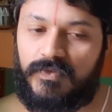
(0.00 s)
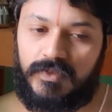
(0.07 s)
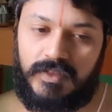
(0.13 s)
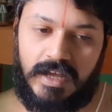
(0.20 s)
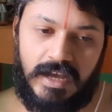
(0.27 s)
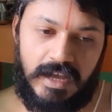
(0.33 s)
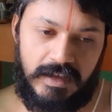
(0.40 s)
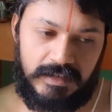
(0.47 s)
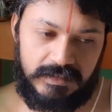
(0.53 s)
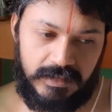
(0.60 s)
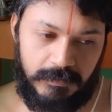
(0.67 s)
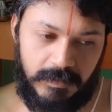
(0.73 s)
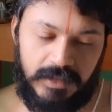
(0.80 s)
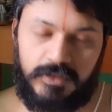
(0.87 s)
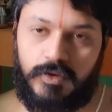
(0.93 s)
ना
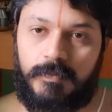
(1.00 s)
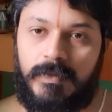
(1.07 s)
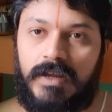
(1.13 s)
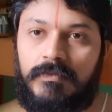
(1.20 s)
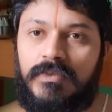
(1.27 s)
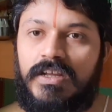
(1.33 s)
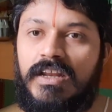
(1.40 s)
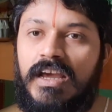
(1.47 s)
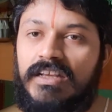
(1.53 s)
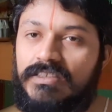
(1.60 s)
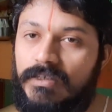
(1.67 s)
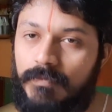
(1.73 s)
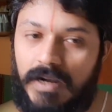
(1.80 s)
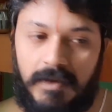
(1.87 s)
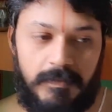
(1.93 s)
ऐसे मंत्र उपलब्ध है ना
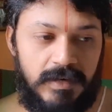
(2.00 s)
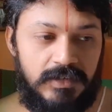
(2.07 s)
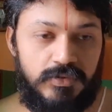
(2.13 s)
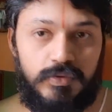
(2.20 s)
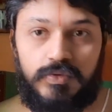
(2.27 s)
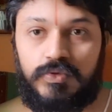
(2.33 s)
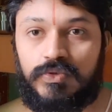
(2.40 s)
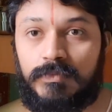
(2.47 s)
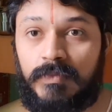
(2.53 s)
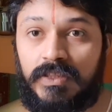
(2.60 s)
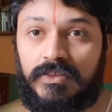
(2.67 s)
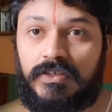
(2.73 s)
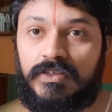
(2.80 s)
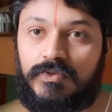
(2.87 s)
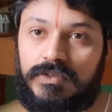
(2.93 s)
ऐसे ब्राह्मण जो उस
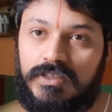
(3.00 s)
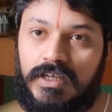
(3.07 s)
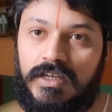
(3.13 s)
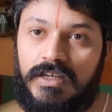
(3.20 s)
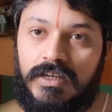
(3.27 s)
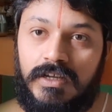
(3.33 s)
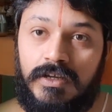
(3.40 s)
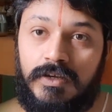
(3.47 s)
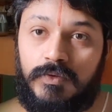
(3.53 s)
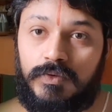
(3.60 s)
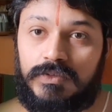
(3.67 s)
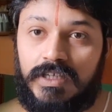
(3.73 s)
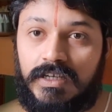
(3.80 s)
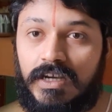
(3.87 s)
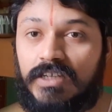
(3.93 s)
मंत्र उसे
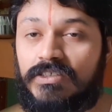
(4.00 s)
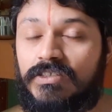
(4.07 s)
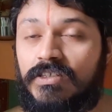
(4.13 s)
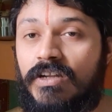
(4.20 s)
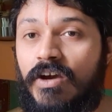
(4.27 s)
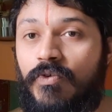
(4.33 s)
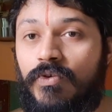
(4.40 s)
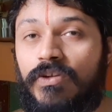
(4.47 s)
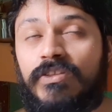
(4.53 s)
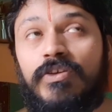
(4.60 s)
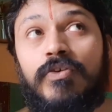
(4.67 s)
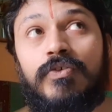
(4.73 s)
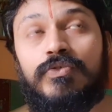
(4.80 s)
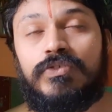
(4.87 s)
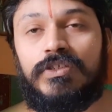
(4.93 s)
उसे कष्ट ना होने दे
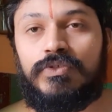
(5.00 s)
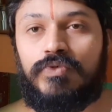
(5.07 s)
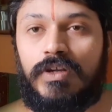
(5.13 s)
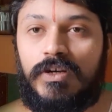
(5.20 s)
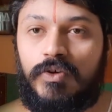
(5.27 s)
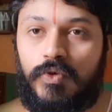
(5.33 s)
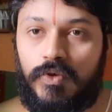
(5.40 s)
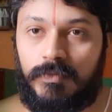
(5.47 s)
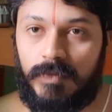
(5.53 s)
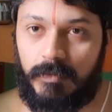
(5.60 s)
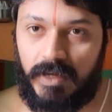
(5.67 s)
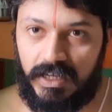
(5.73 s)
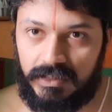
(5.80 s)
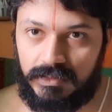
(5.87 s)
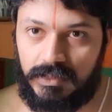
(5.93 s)
और उसे स्वर्गलोक में
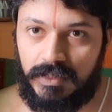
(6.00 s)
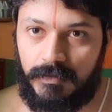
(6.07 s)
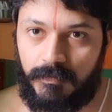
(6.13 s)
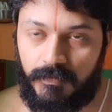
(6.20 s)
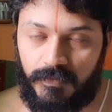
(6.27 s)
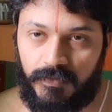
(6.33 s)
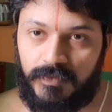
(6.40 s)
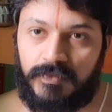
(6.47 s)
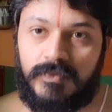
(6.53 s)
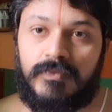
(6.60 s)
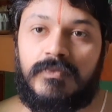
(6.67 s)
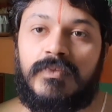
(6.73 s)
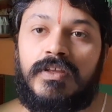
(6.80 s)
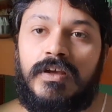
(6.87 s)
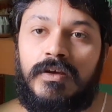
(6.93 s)
भेज दें
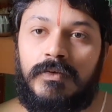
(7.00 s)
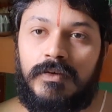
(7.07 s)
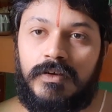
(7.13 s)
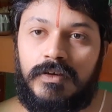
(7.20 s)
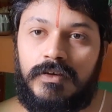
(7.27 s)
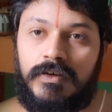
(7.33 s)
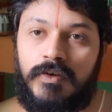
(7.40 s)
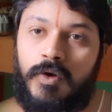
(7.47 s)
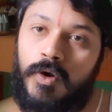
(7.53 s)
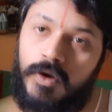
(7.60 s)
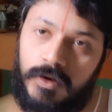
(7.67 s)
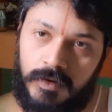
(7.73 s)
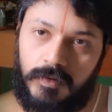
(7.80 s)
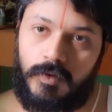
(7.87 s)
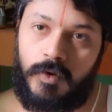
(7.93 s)
हों
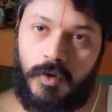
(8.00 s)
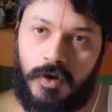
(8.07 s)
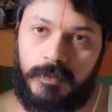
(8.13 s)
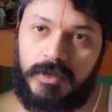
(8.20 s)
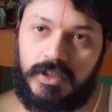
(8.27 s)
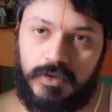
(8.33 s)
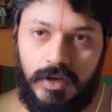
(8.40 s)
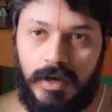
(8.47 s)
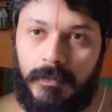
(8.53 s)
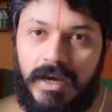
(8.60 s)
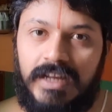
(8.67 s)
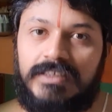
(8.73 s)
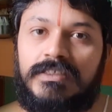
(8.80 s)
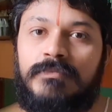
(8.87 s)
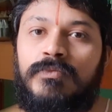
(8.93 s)
हो भी तो
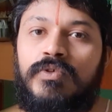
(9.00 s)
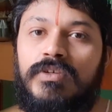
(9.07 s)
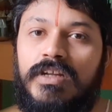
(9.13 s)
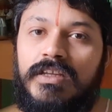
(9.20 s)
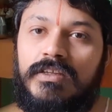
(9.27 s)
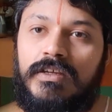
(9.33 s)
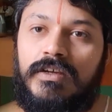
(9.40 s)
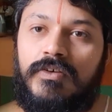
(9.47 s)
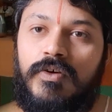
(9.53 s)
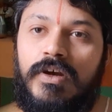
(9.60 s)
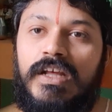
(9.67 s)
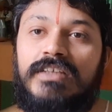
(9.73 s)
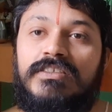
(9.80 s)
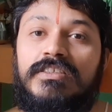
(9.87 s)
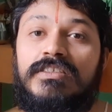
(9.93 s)
हमारे सम्मुख नहीं और
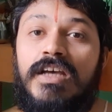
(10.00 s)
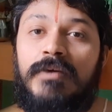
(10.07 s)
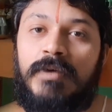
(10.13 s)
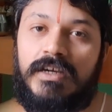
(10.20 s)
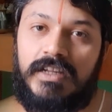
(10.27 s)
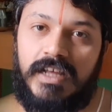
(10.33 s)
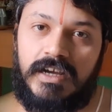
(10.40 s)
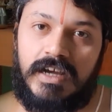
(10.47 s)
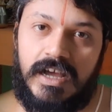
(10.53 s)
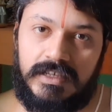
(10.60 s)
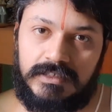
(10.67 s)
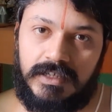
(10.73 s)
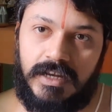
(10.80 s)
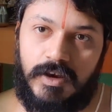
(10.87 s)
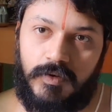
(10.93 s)
ऐसी सामग्रियां कहाँ
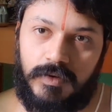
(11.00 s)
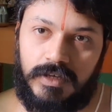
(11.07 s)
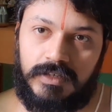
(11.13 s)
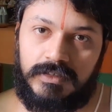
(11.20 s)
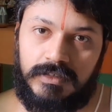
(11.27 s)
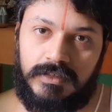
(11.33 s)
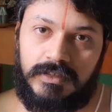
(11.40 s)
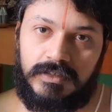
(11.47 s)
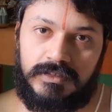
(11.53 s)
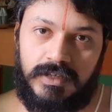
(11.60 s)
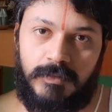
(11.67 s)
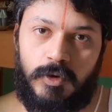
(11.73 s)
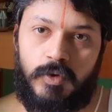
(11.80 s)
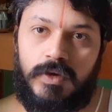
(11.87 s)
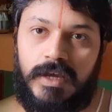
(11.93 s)
से लाओगे
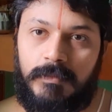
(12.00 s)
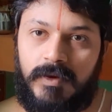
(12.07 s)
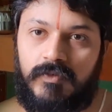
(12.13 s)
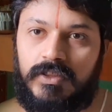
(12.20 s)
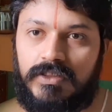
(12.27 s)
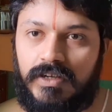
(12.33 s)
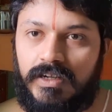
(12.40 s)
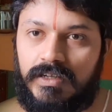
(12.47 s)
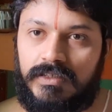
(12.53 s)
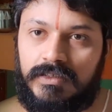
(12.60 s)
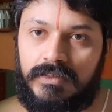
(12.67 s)
सब लोग अपवित्र हैं